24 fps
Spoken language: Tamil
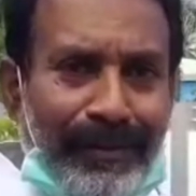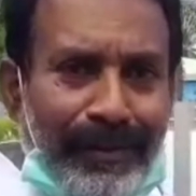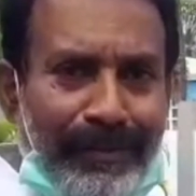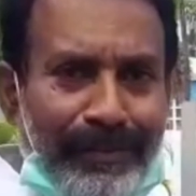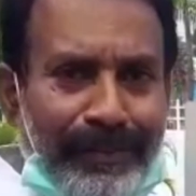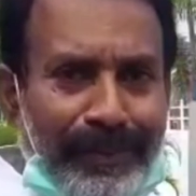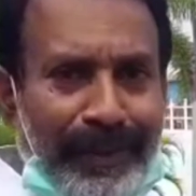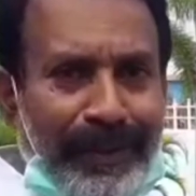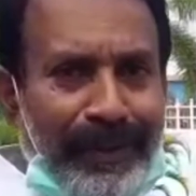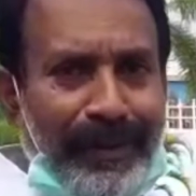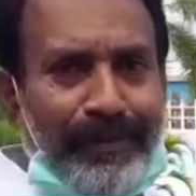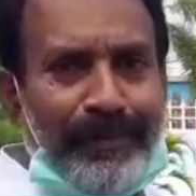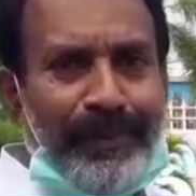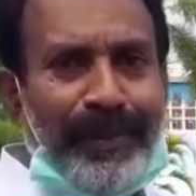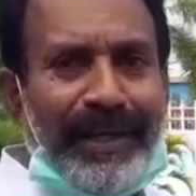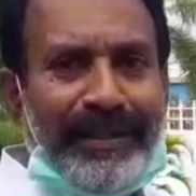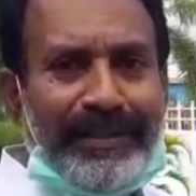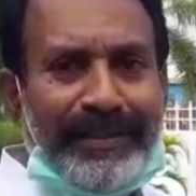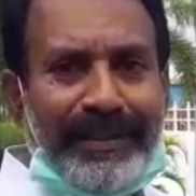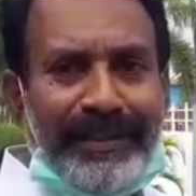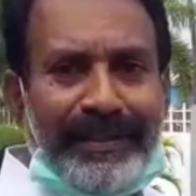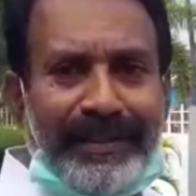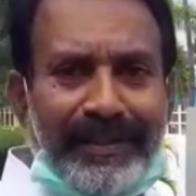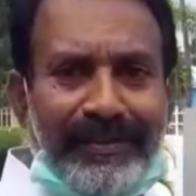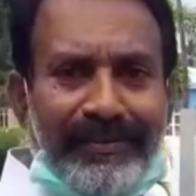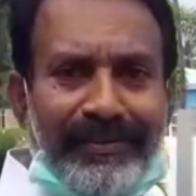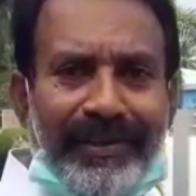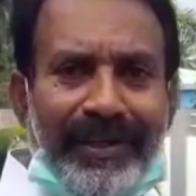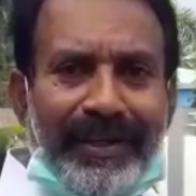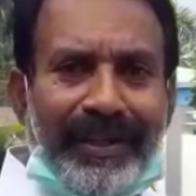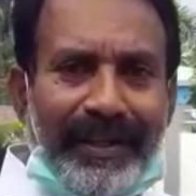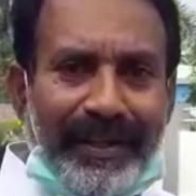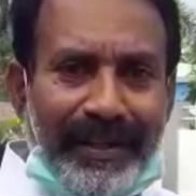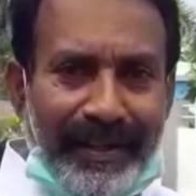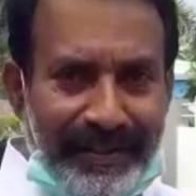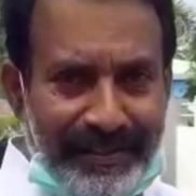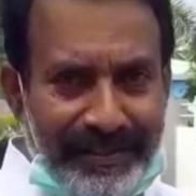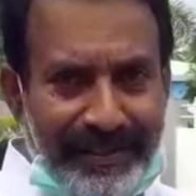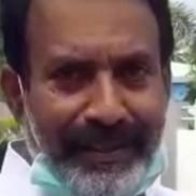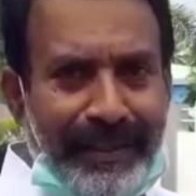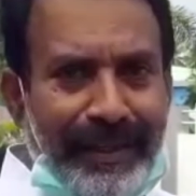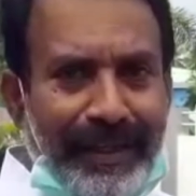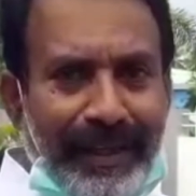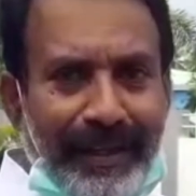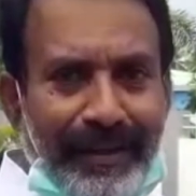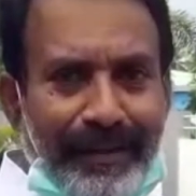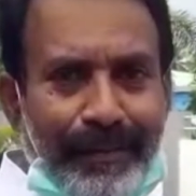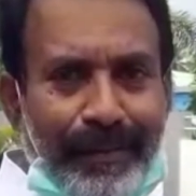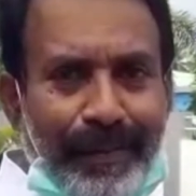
ஒரு பெரிய பாசிட்டிவான கேஸ் இல்லை